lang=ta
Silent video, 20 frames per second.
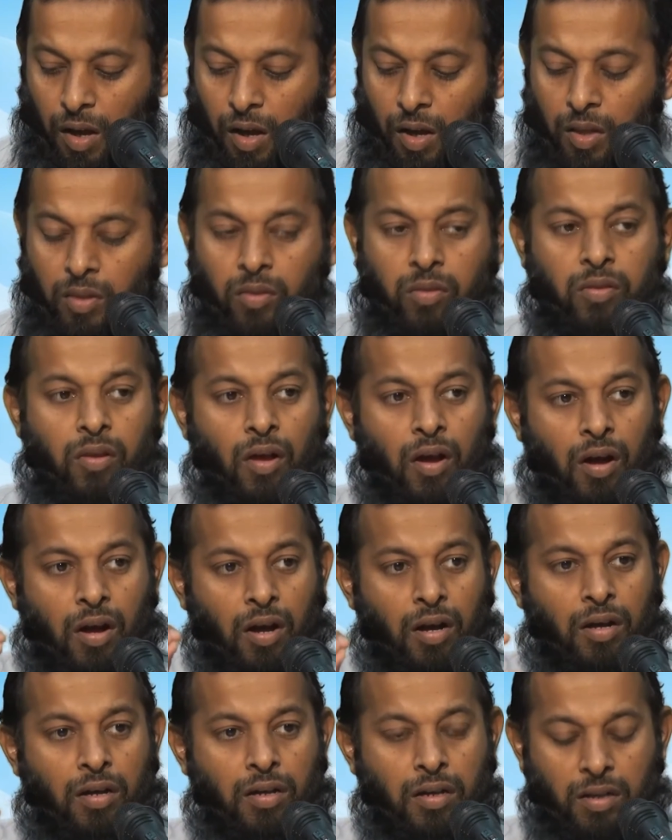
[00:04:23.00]
அதே
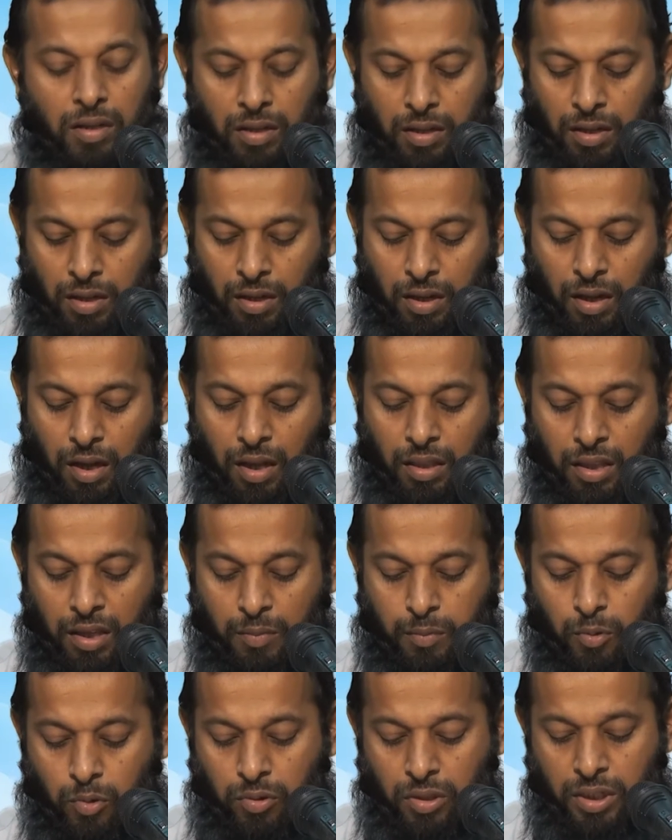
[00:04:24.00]

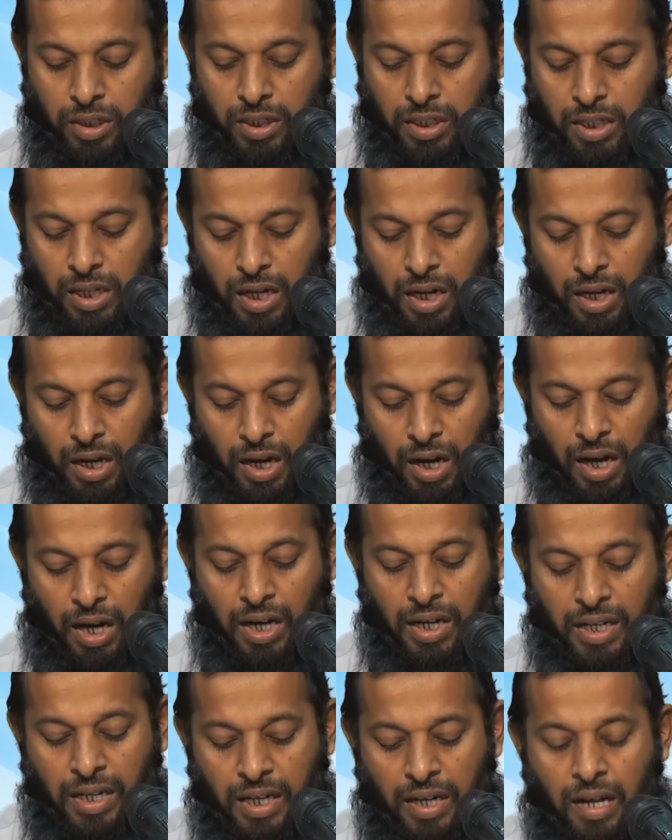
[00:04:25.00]
அதேபோன்று
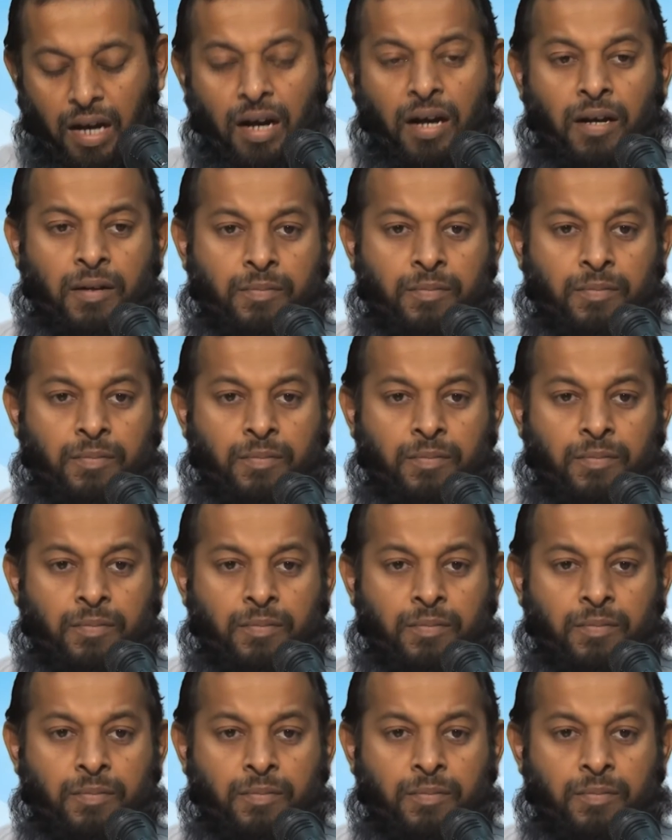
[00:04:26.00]
அல் இலா